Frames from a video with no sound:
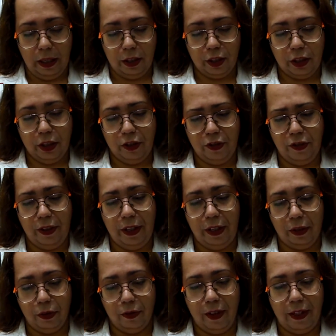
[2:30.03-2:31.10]
Acho que é de
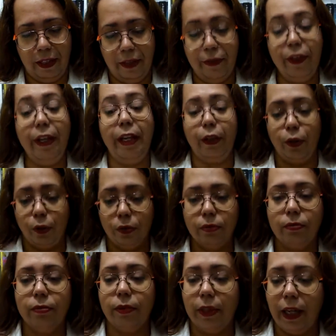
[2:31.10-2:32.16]
Vinhedo, vale. É Vinhedo,
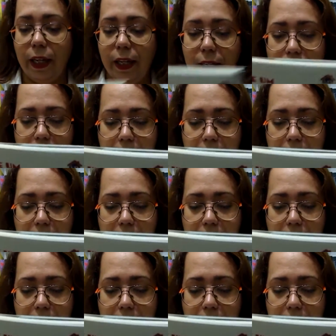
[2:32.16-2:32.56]
tá?